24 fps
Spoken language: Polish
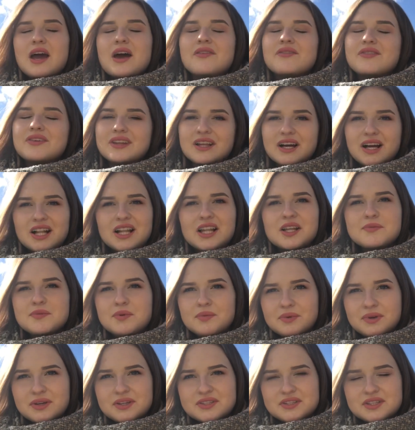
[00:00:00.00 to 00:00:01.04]
w idealnym
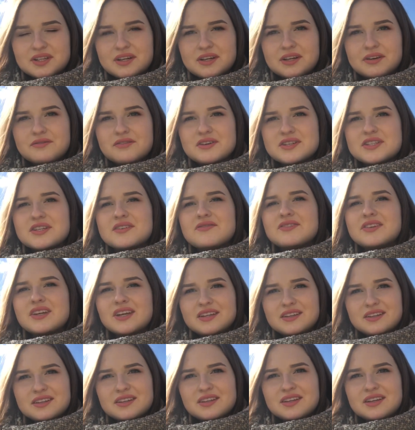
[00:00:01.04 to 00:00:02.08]
momencie, właśnie
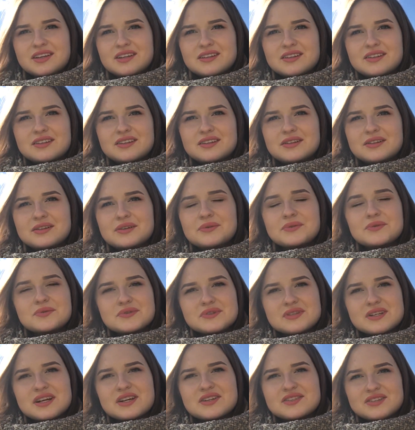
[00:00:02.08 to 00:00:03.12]
wtedy, kiedy
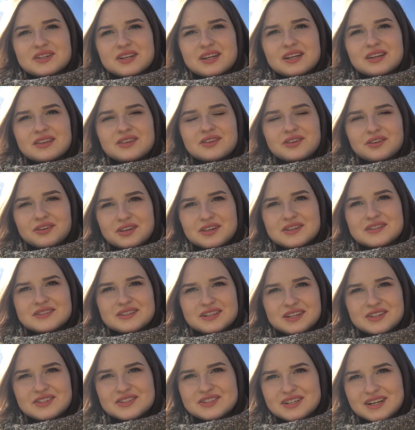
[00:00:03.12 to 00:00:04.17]
uzna, że to jest
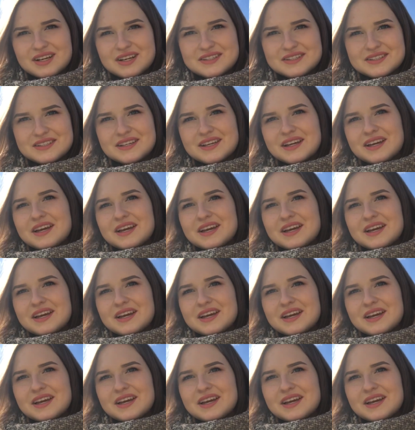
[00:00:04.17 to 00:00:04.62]
ten czas,